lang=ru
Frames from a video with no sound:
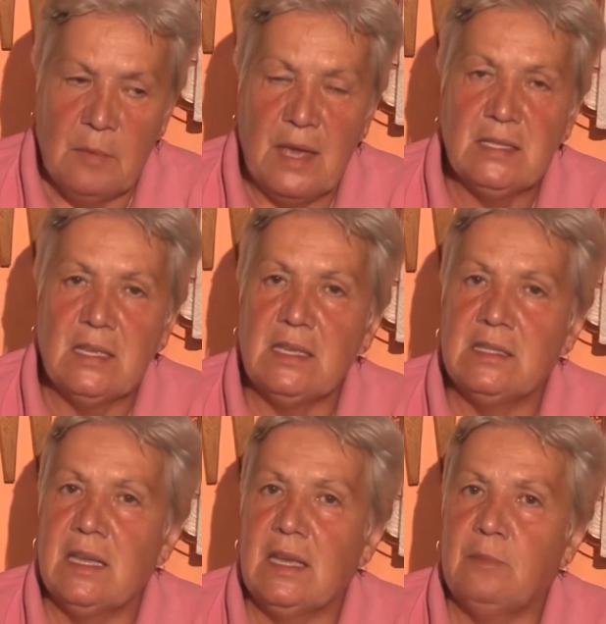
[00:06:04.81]
Персики
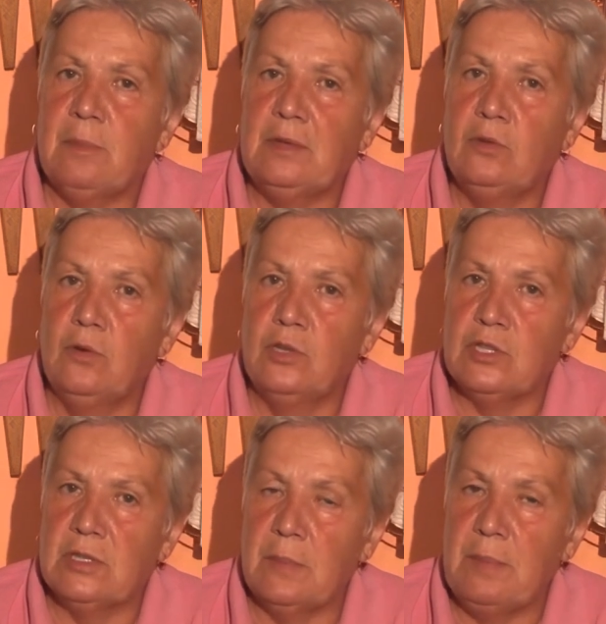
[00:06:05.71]
стоят
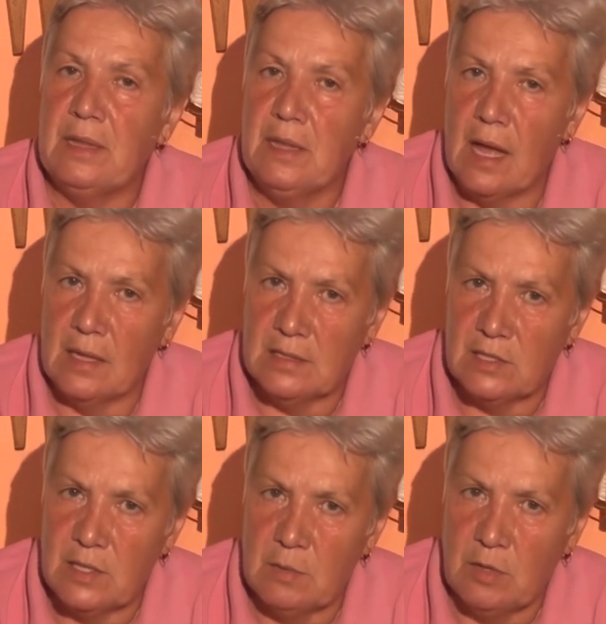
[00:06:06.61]
подольше, до
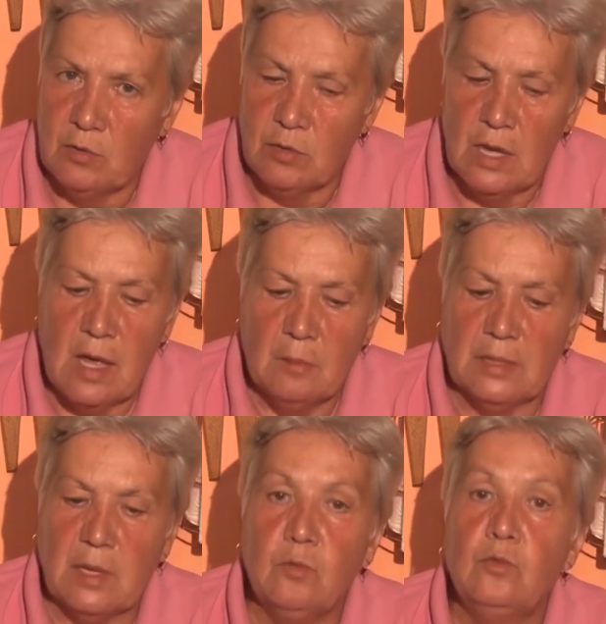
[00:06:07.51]
15 минут,
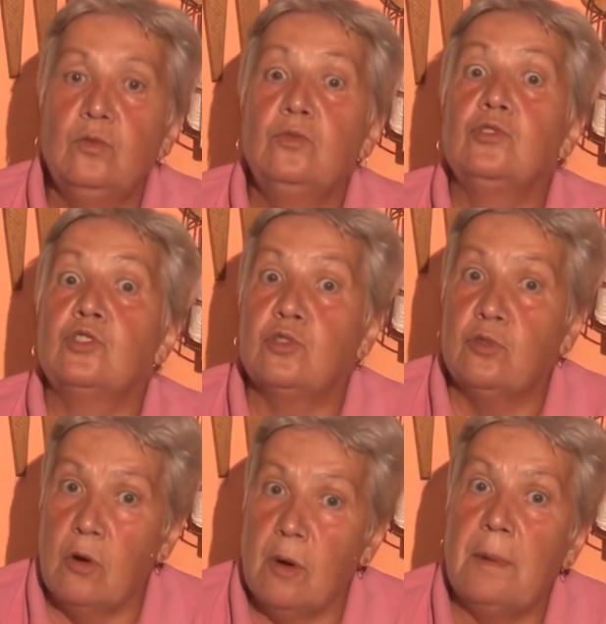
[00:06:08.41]
потому
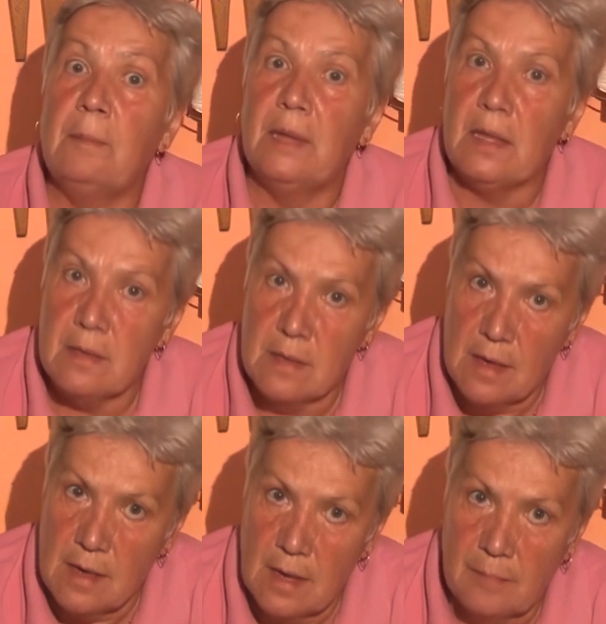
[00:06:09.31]
что
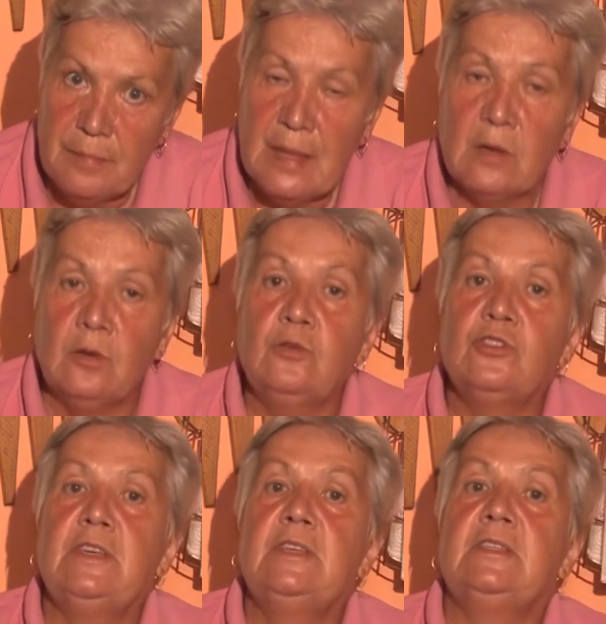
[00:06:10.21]
поплотнее.
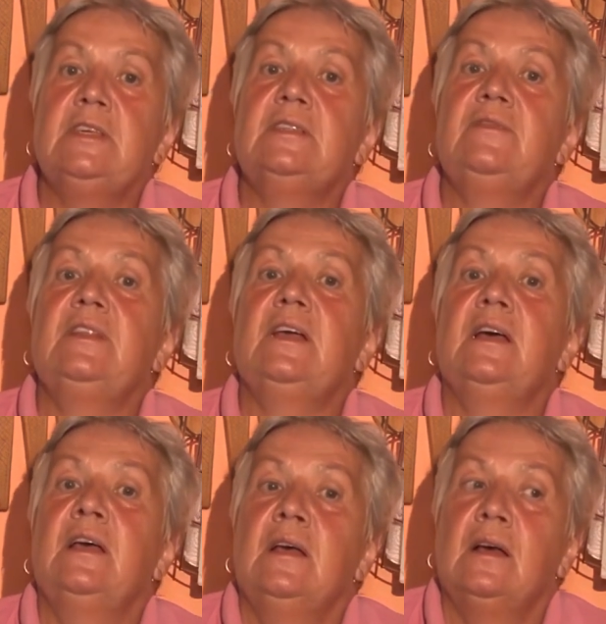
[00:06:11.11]
Груши,
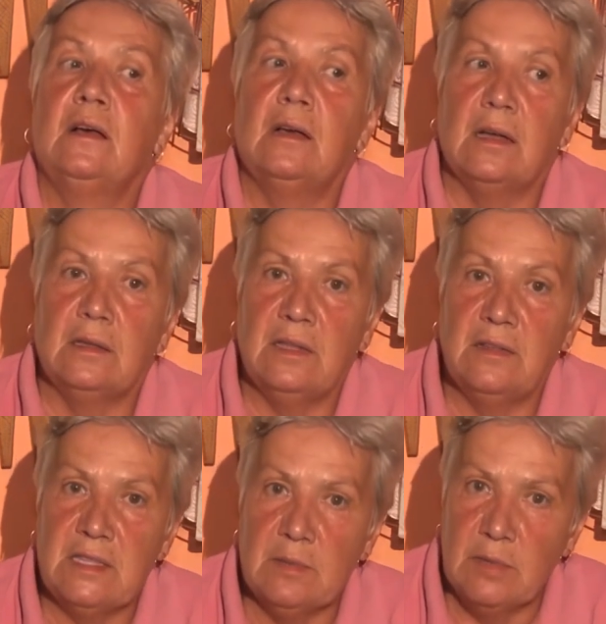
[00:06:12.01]
естественно, а, до
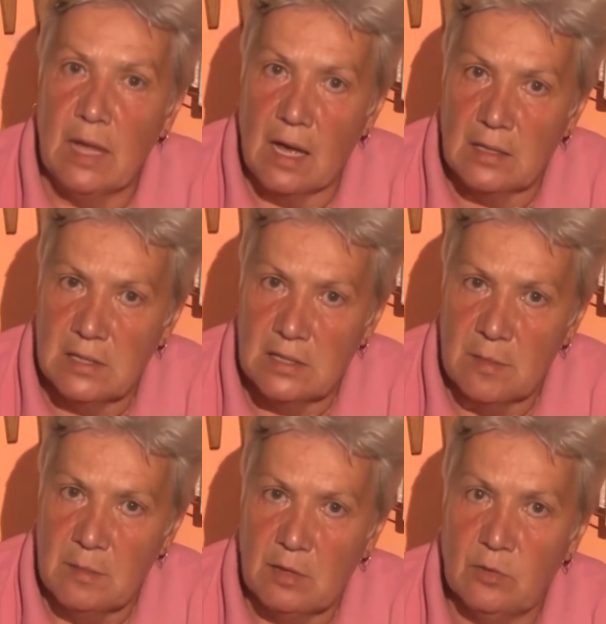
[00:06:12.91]
18
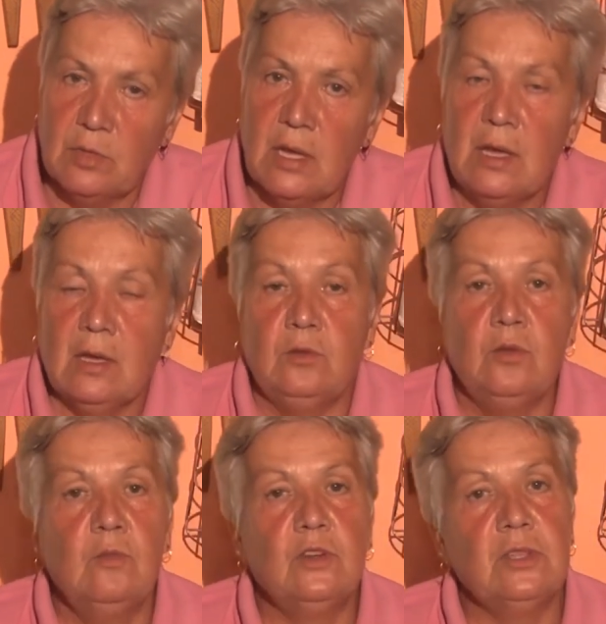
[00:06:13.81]
минут,
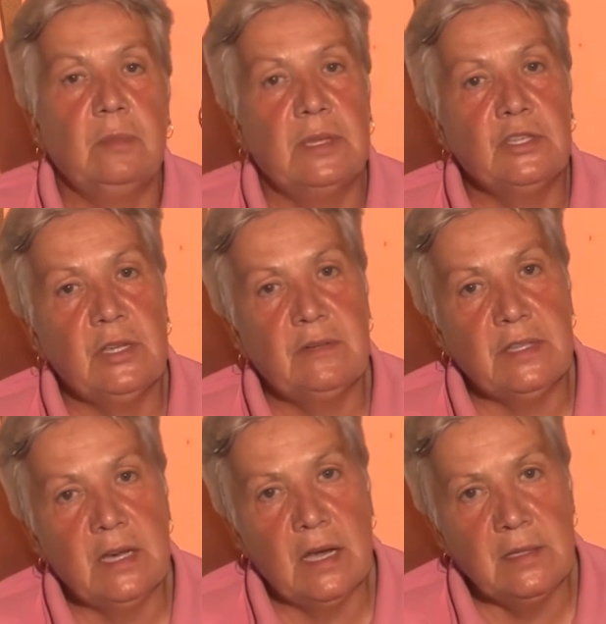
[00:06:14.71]
но можно
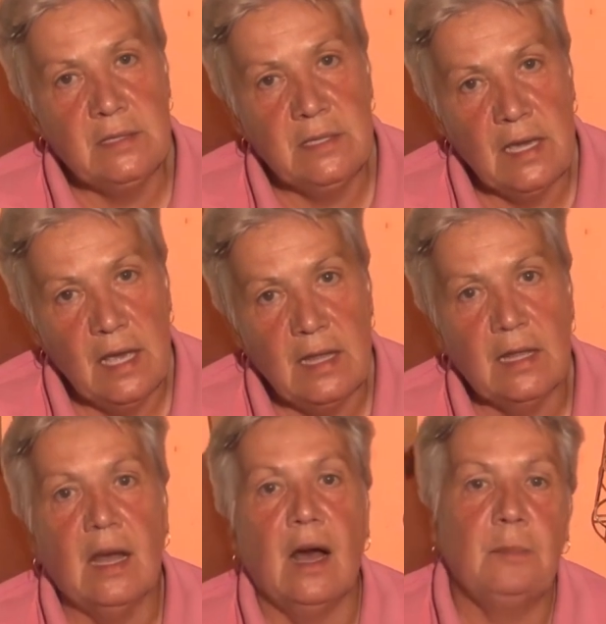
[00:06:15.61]
бланшировать их
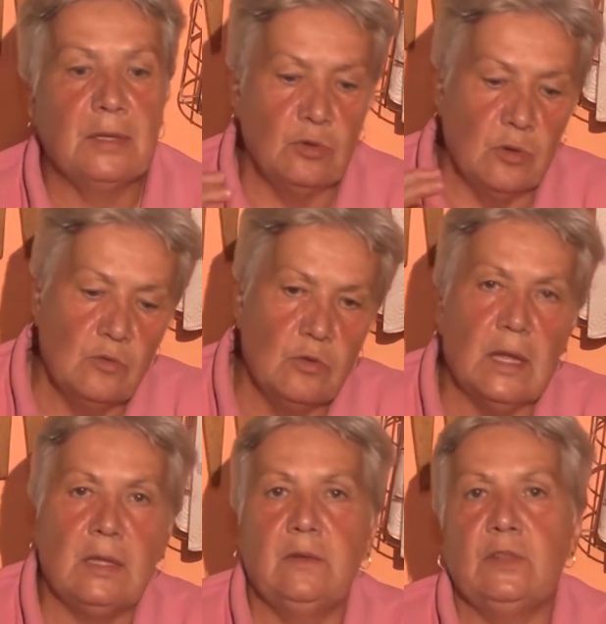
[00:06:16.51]
отдельно, а потом
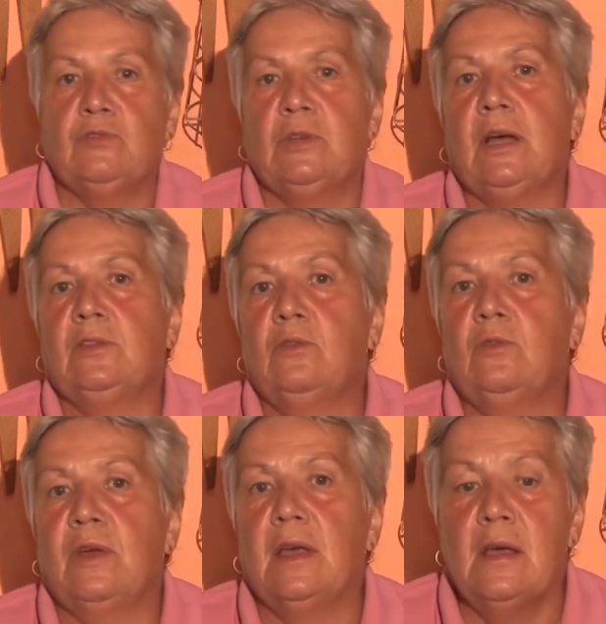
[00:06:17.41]
укладывать уже
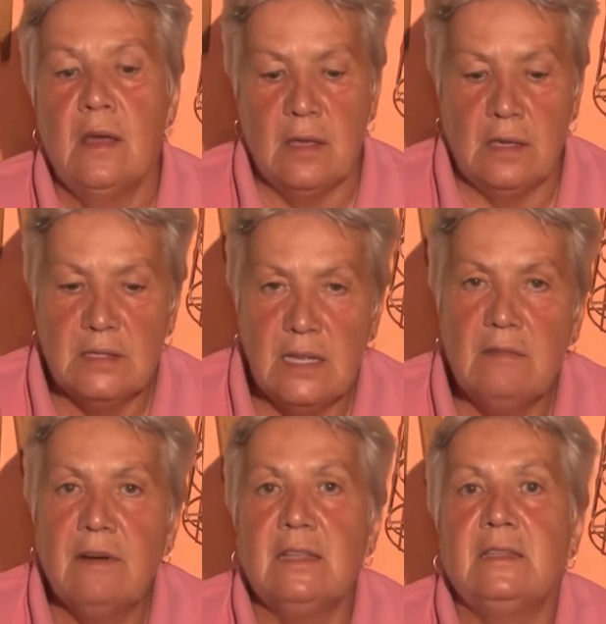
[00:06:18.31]
готовые и
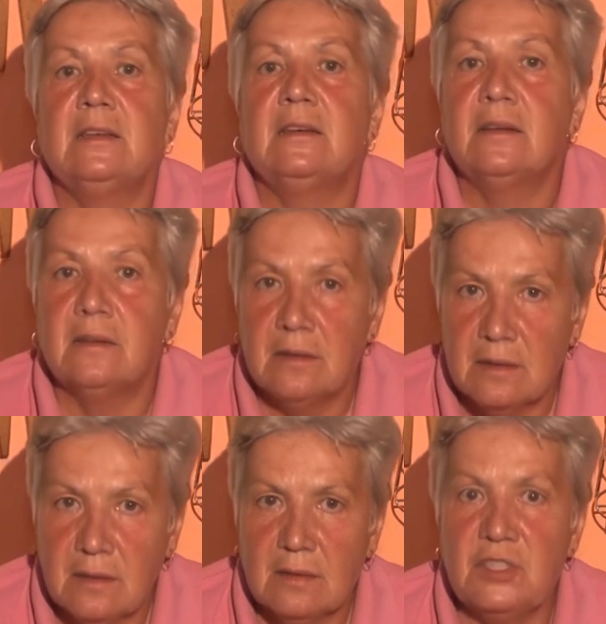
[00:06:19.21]
заливать
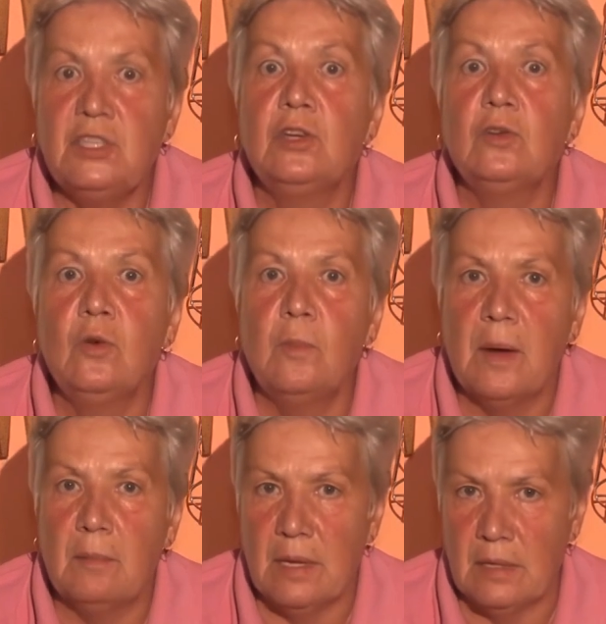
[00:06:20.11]

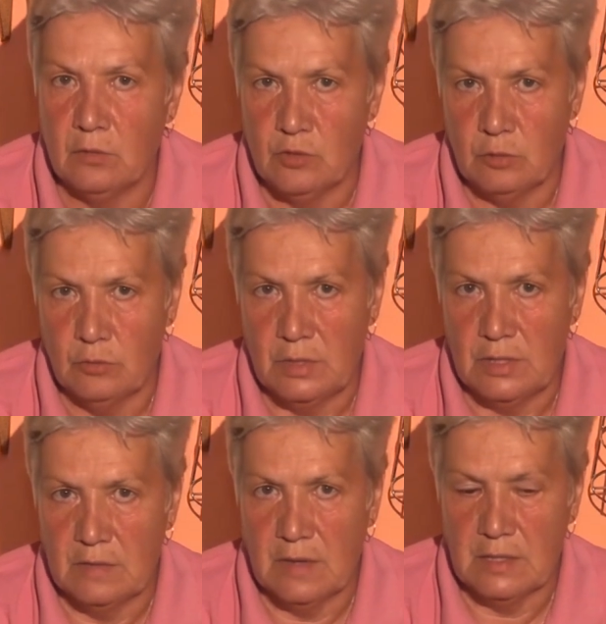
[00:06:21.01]
сиропом это уже будет
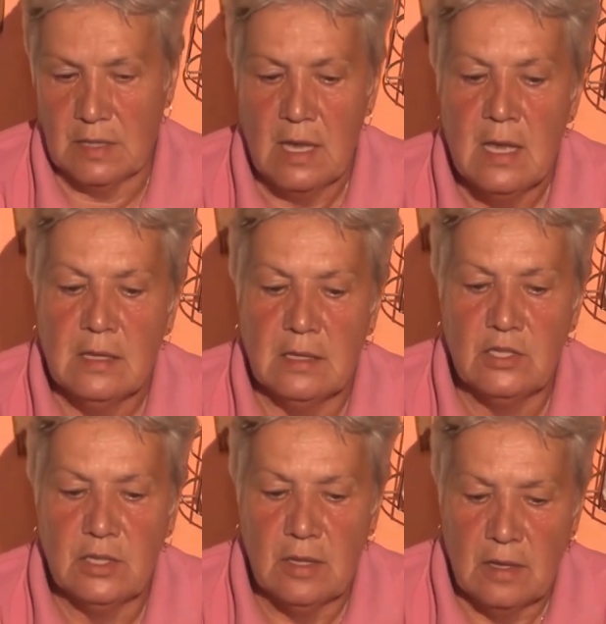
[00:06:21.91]
называться.
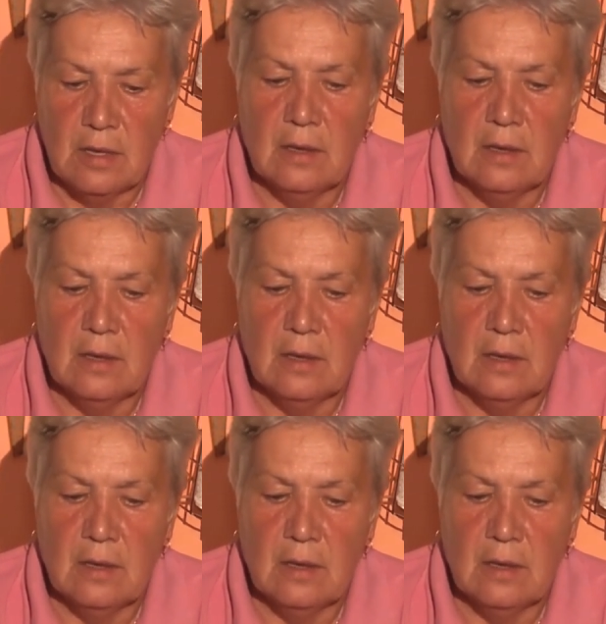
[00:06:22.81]
Значит,